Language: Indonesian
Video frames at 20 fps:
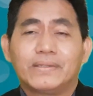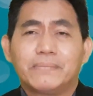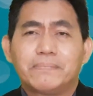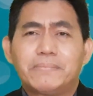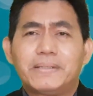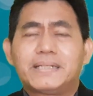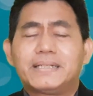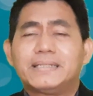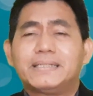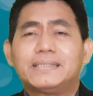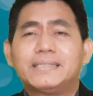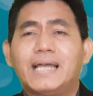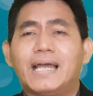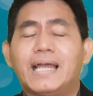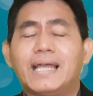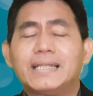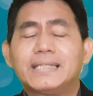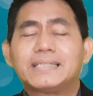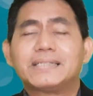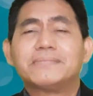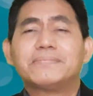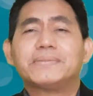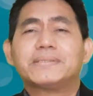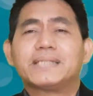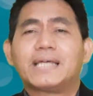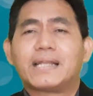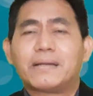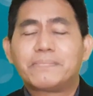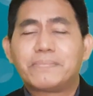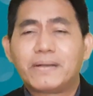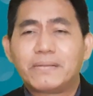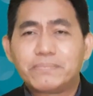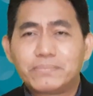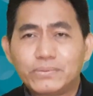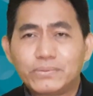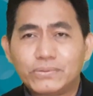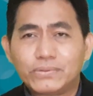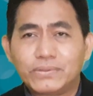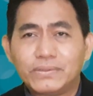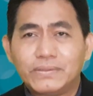Pekerjaan sebesar
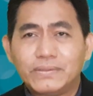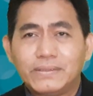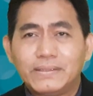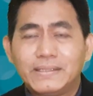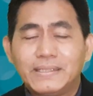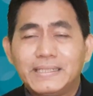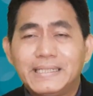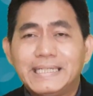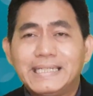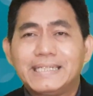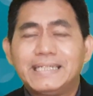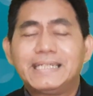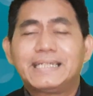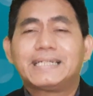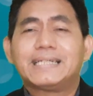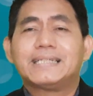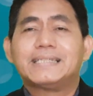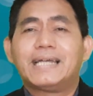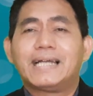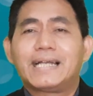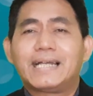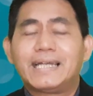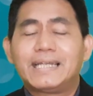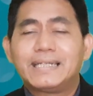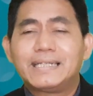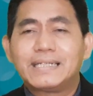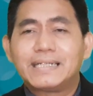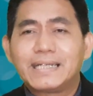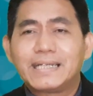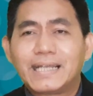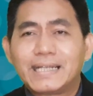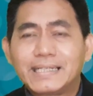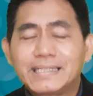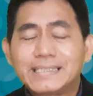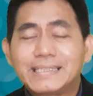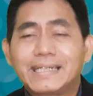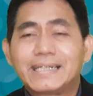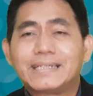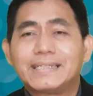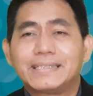apapun, dikerjakan dengan
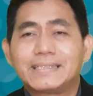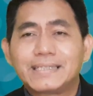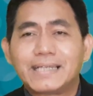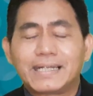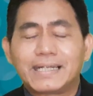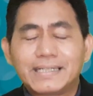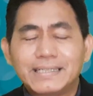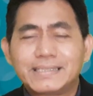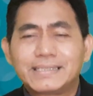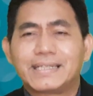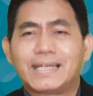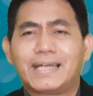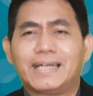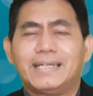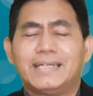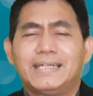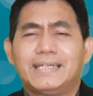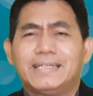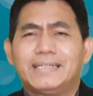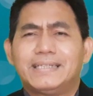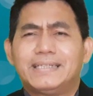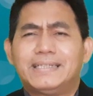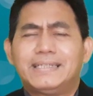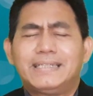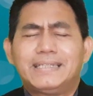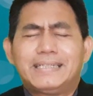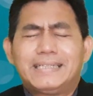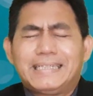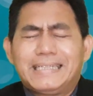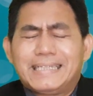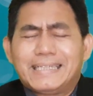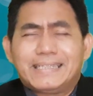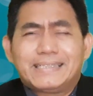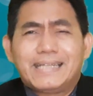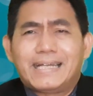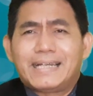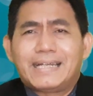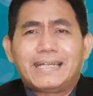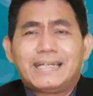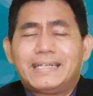tergesa-gesa,
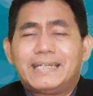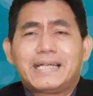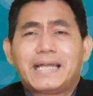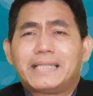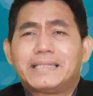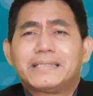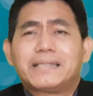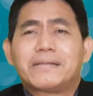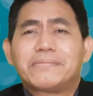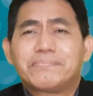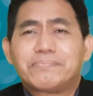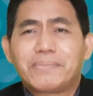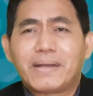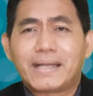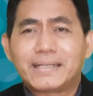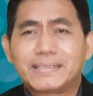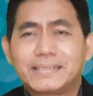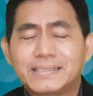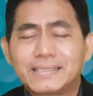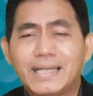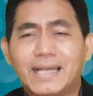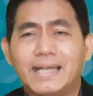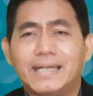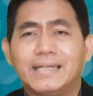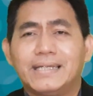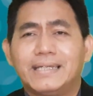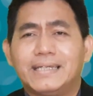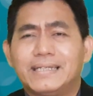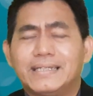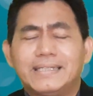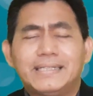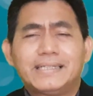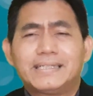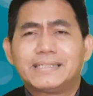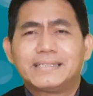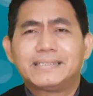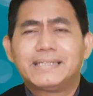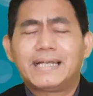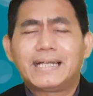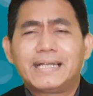dikerjakan dengan terpaksa,
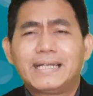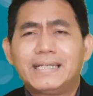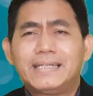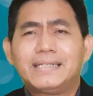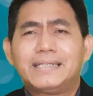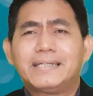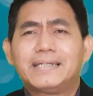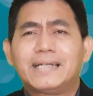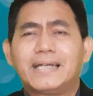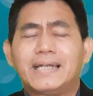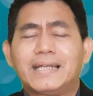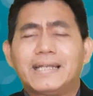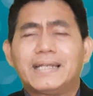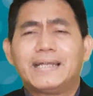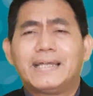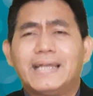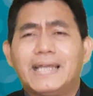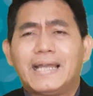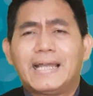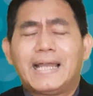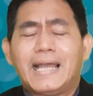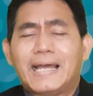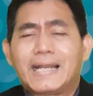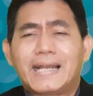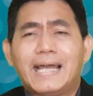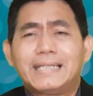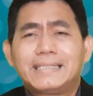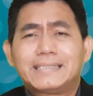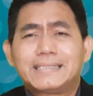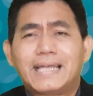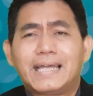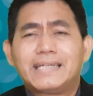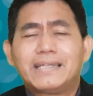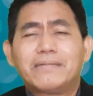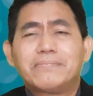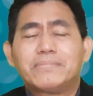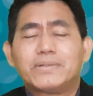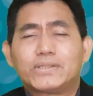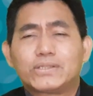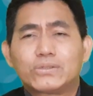dikerjakan dengan rasa
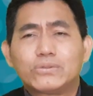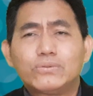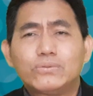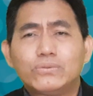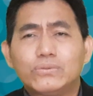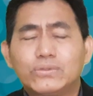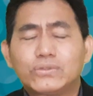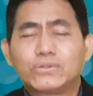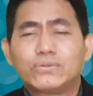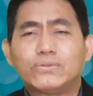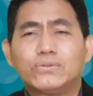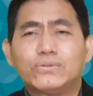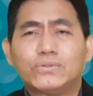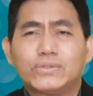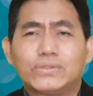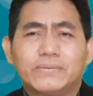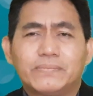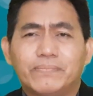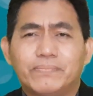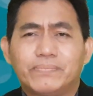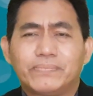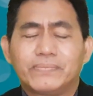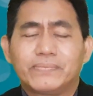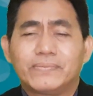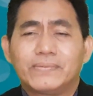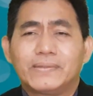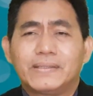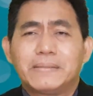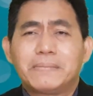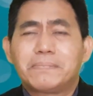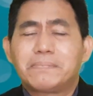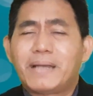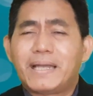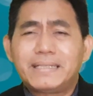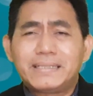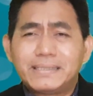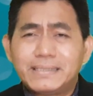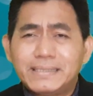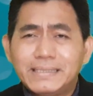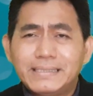yang bersungut-sungut,
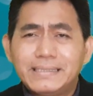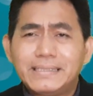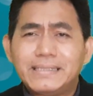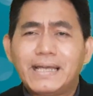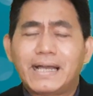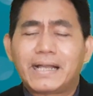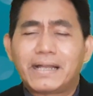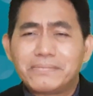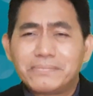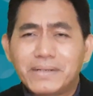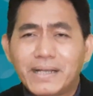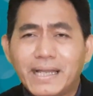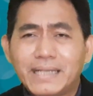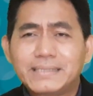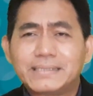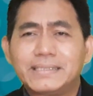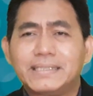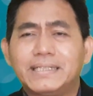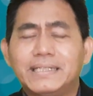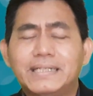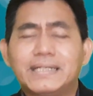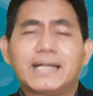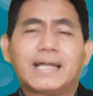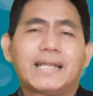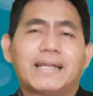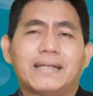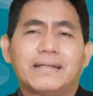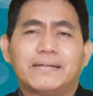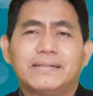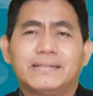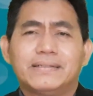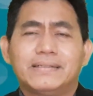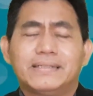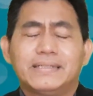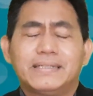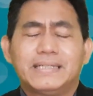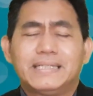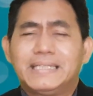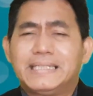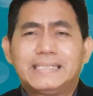pasti tidak akan menghasilkan.
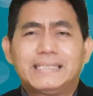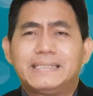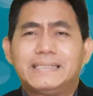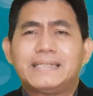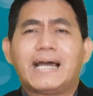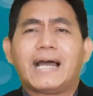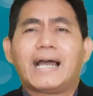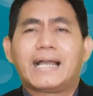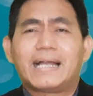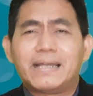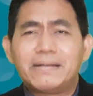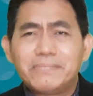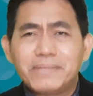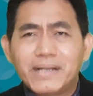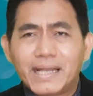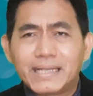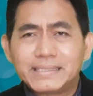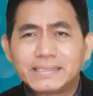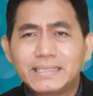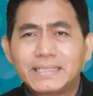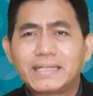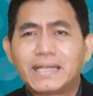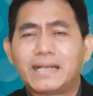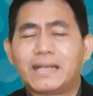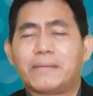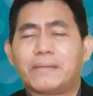Tidak akan menghasilkan